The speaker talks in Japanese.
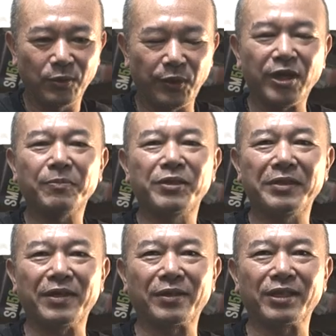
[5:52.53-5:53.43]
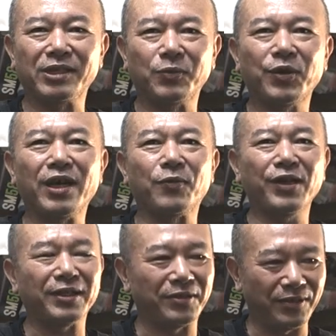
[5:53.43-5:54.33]
フェアプレーなわけです。
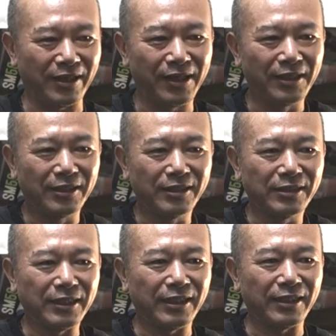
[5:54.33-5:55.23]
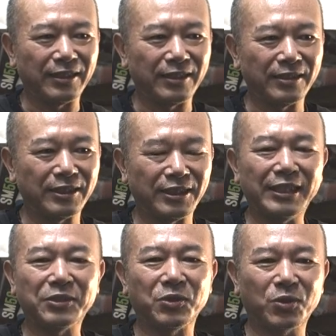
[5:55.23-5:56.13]
フェアっていうのは、
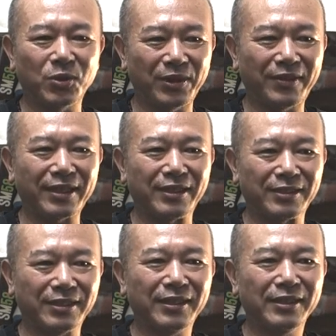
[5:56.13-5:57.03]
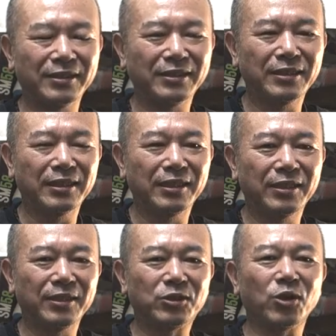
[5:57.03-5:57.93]
試合続行なわけですね。
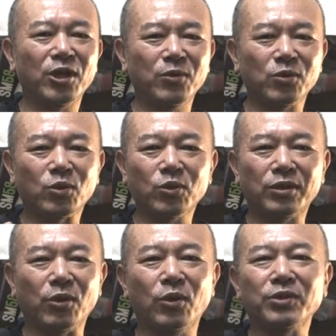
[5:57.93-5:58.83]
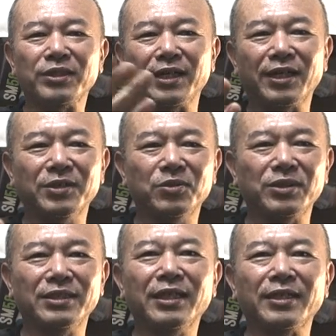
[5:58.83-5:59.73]
それを取ってほいとセカンド
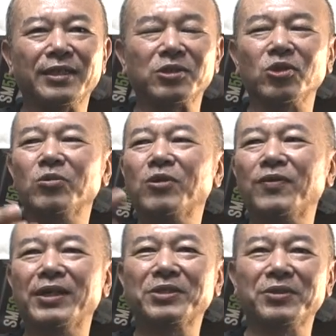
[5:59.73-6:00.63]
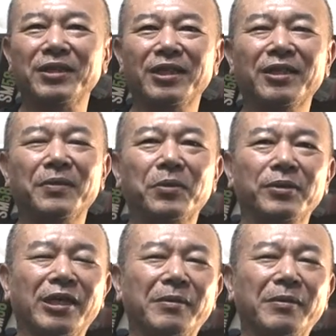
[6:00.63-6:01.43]
に投げてそのままファーストに投げればこれ